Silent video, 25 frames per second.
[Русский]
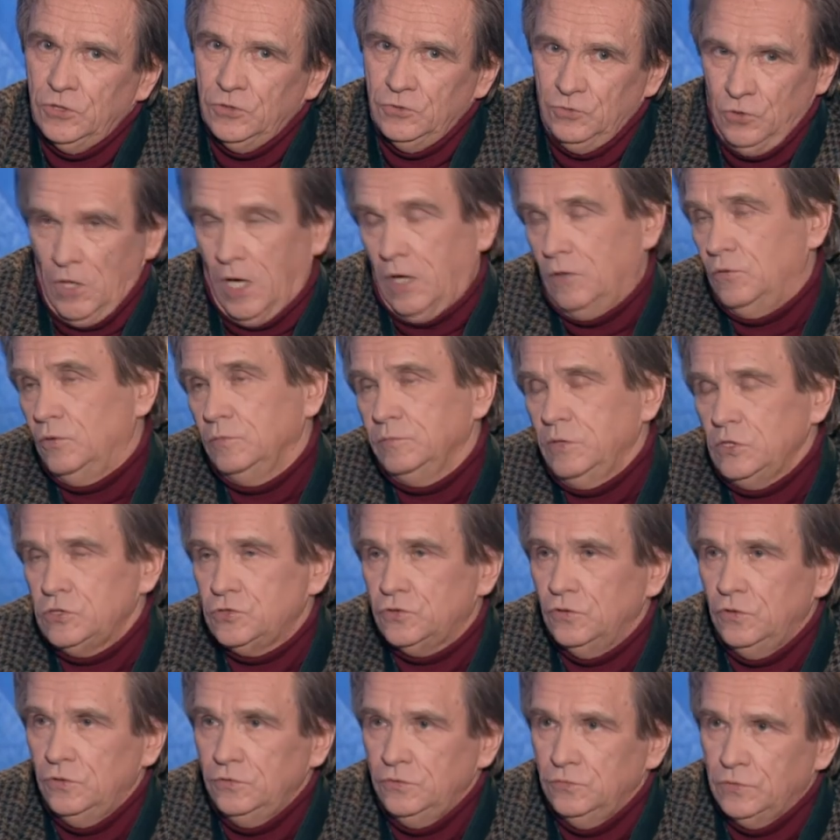Да, он
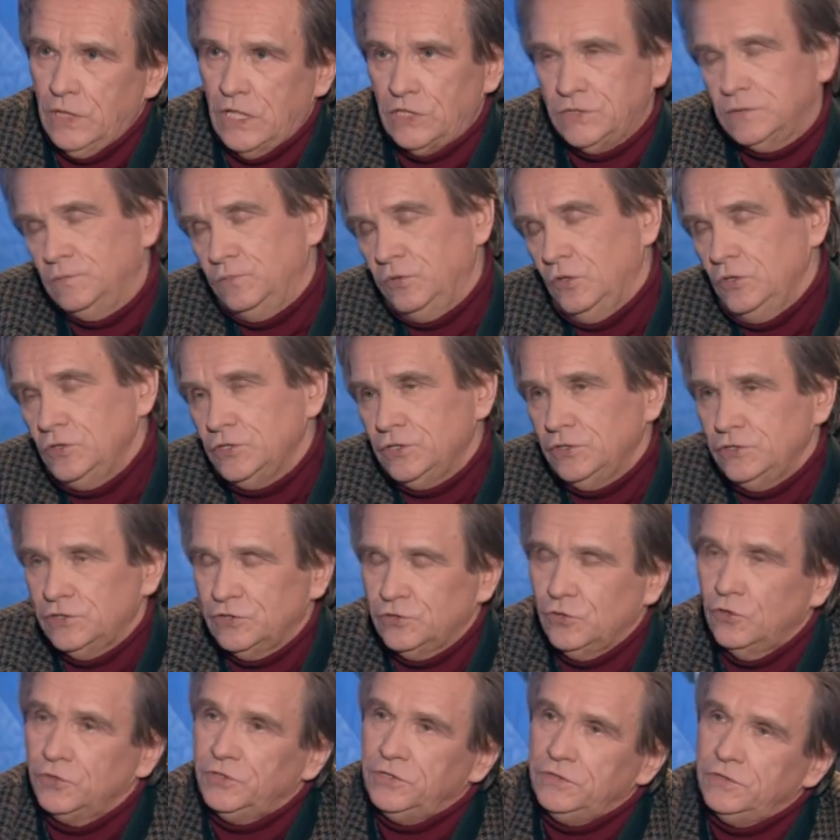большой, он даже больше. Он 100,
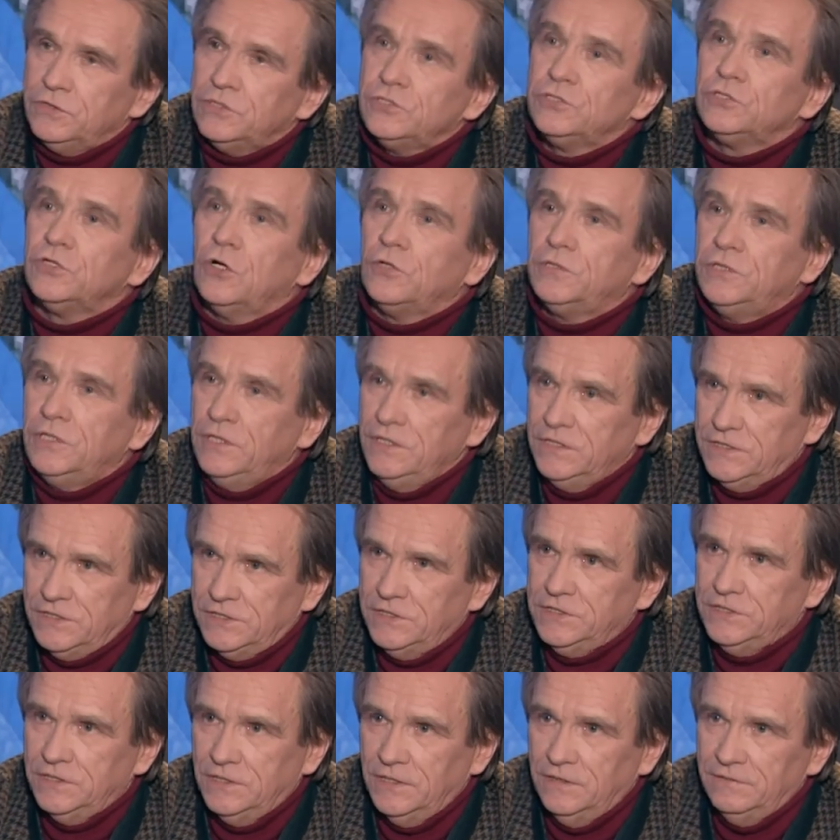полный.
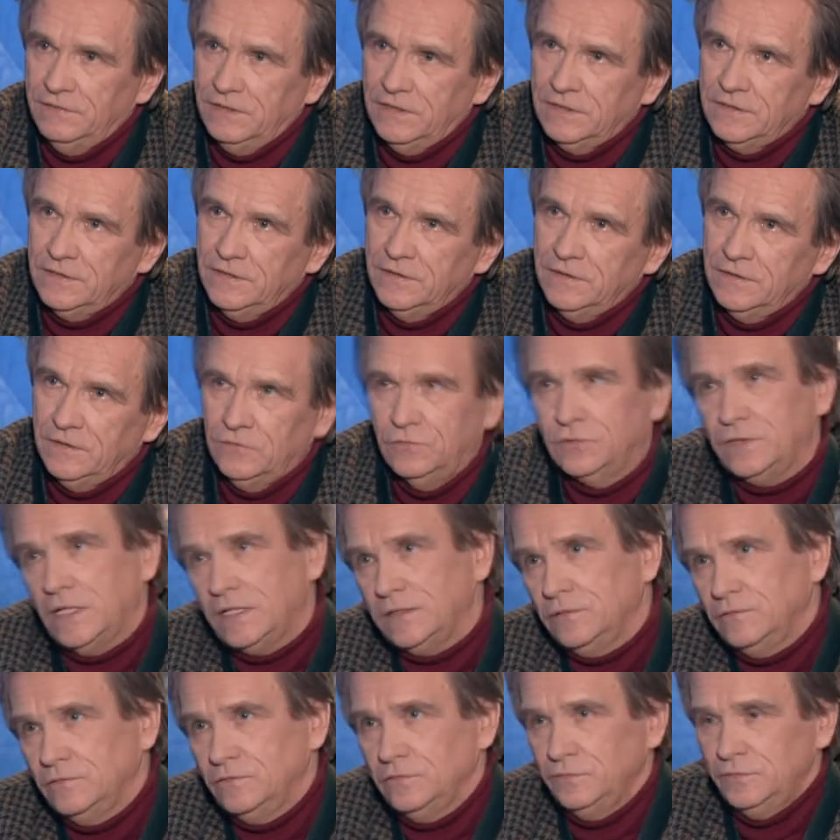130 человек. 130
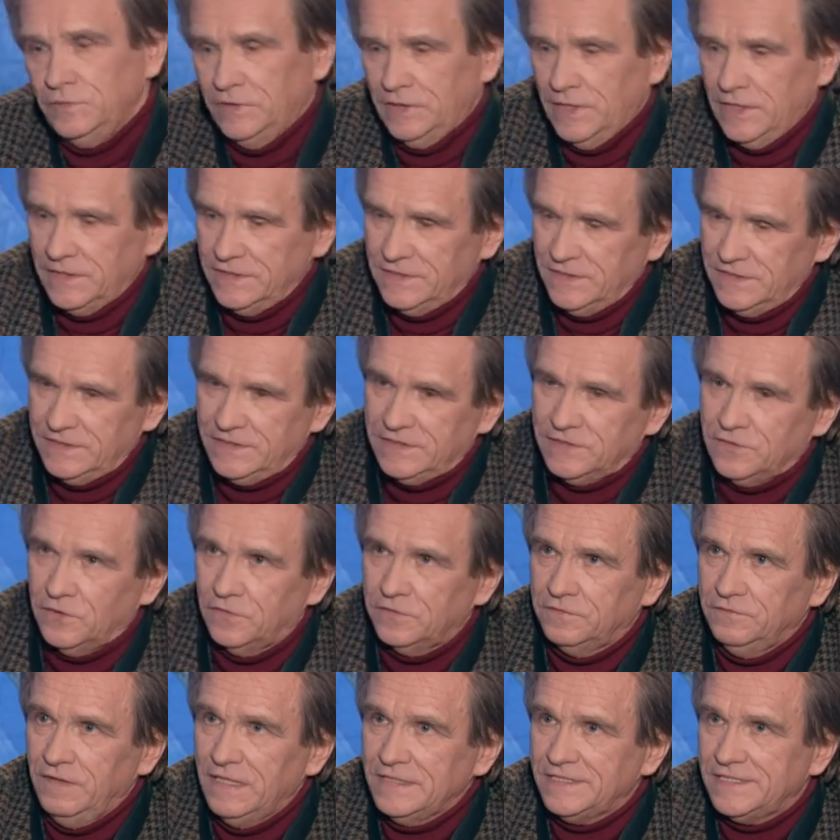человек. У, у меня здесь БСО
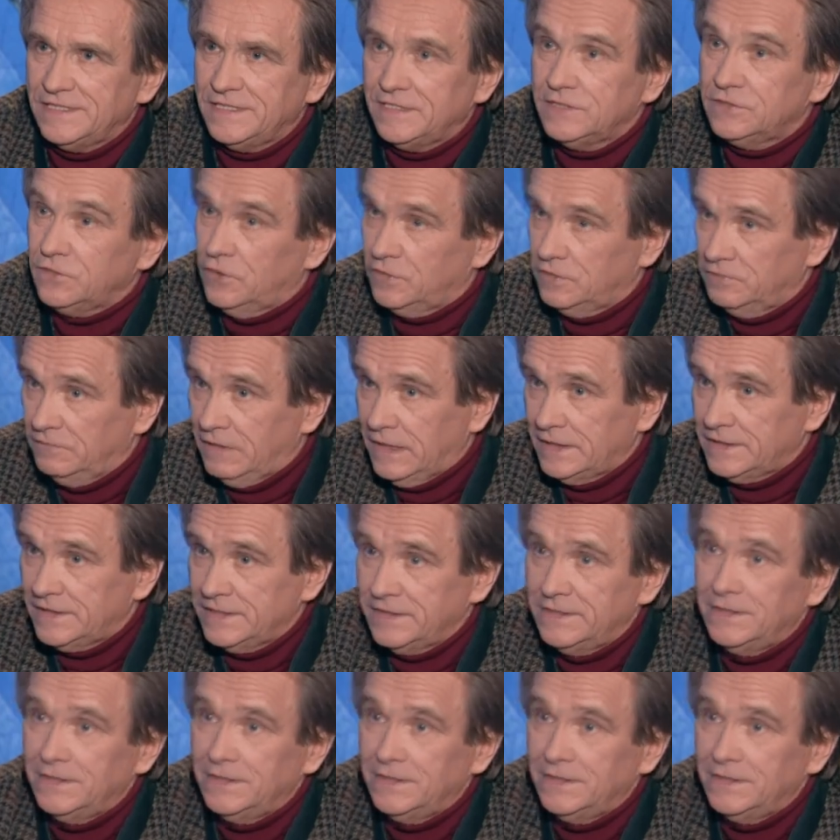120. 120. 120.